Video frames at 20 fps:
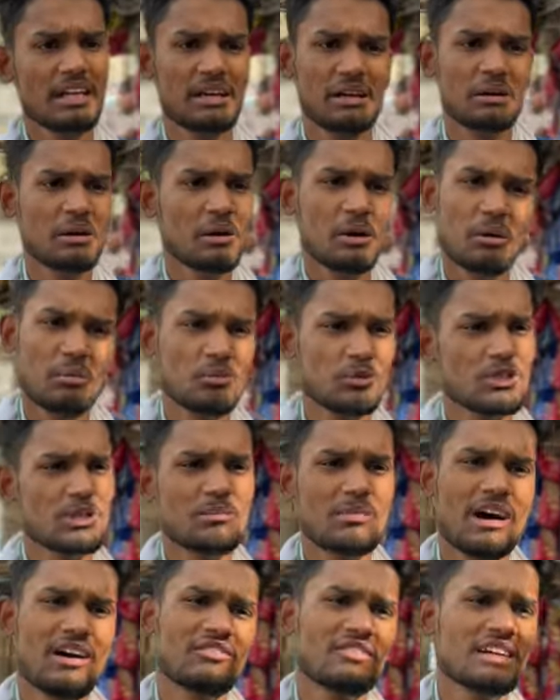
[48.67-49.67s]
नहीं मुझे
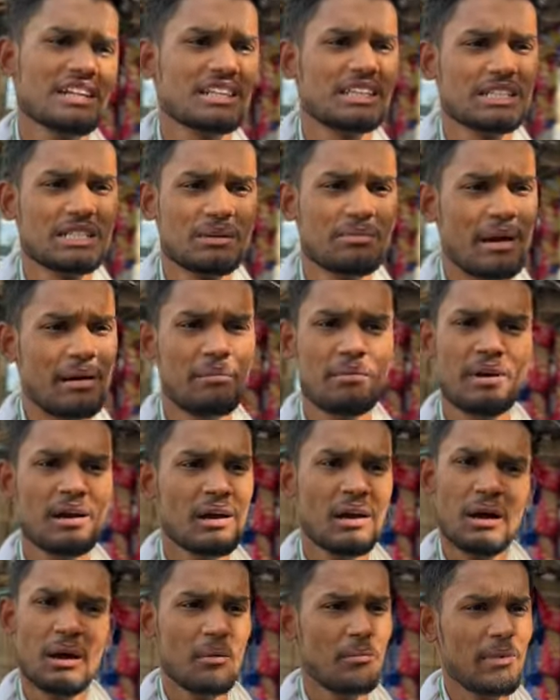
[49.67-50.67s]
माफ कर दीजिए मैम
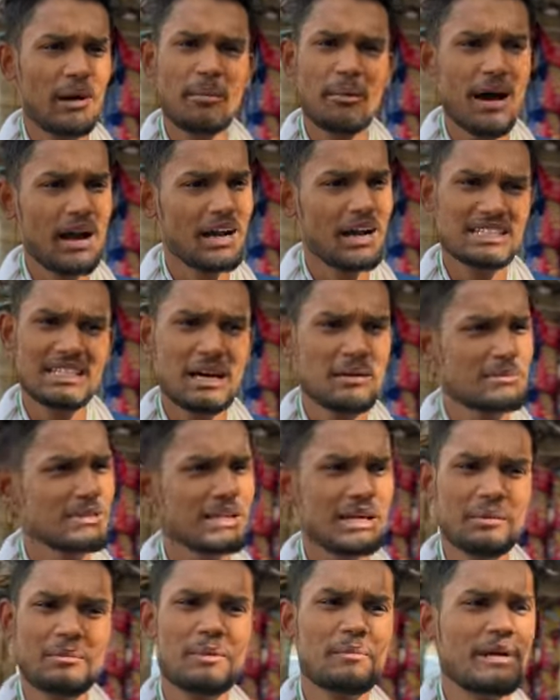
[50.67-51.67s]
मैं आगे से आपसे
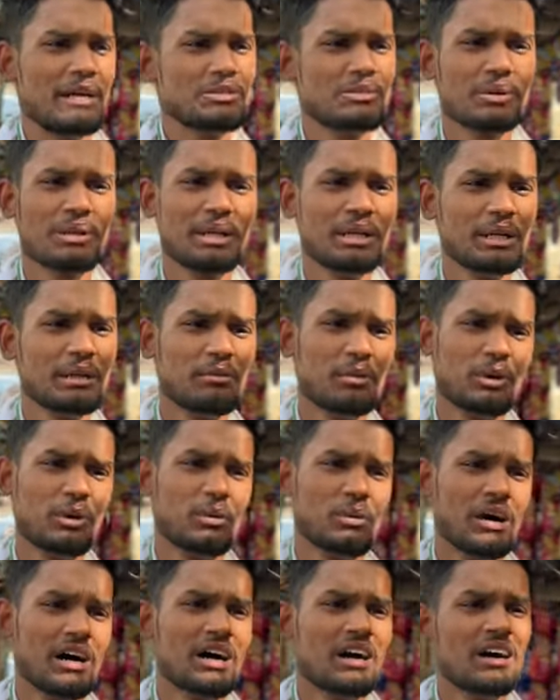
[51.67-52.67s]
कभी पैसों के लिए नहीं
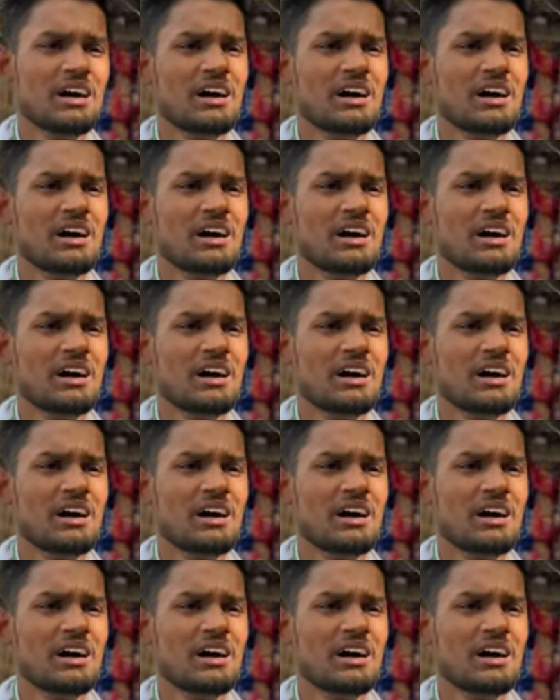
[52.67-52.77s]
बोलूंगा